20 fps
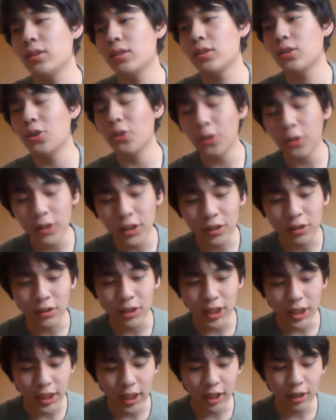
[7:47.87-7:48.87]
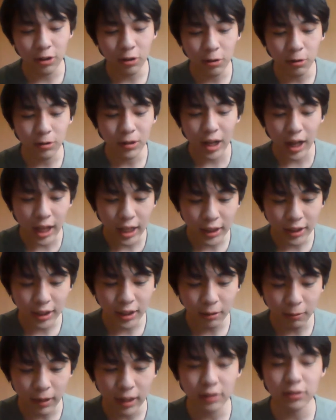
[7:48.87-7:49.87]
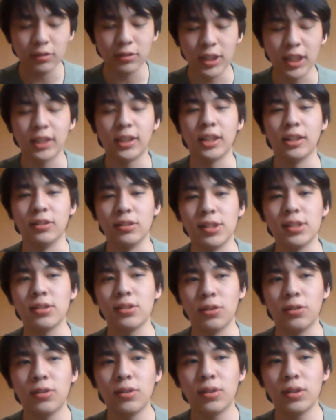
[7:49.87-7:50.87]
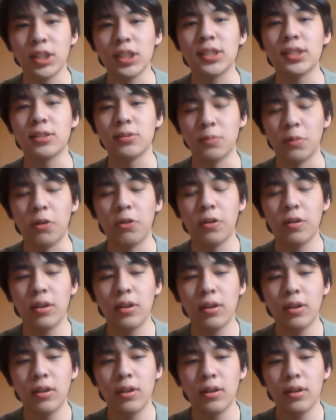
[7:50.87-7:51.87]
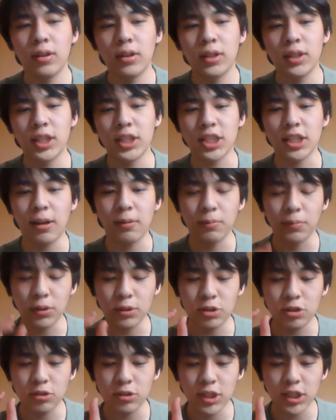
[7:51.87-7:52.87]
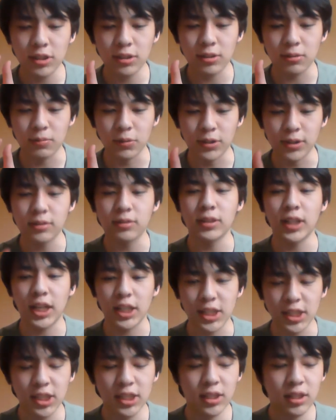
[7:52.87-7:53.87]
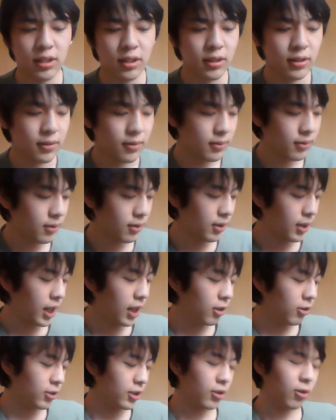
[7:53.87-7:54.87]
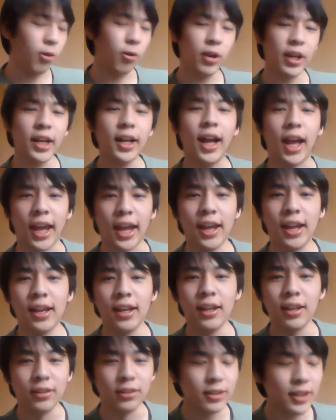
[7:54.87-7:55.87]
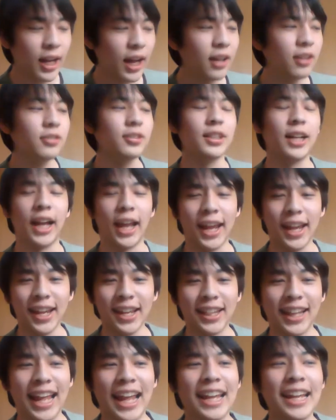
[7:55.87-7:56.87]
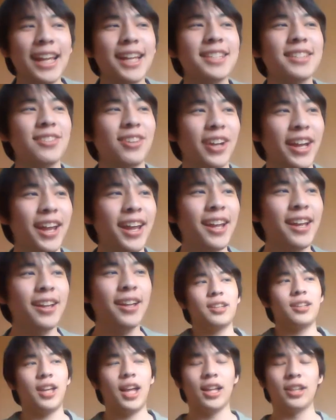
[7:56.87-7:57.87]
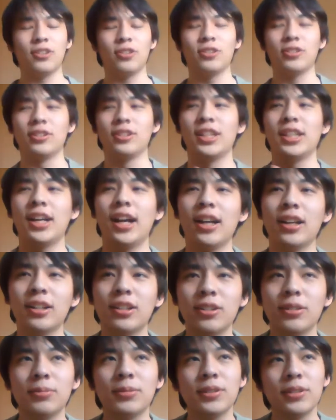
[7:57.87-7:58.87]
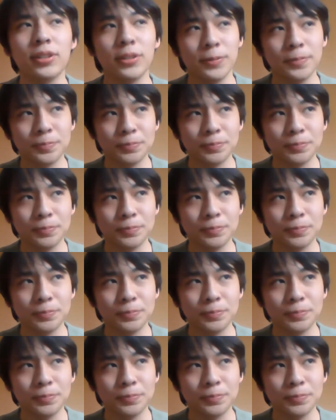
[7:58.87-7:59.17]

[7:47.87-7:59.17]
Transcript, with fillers: 教育理系の方が判定悪く出てるんですよいつも。でしかも募集人数も少ないし、なのにこれかい受かるんかい何やそれ。理学部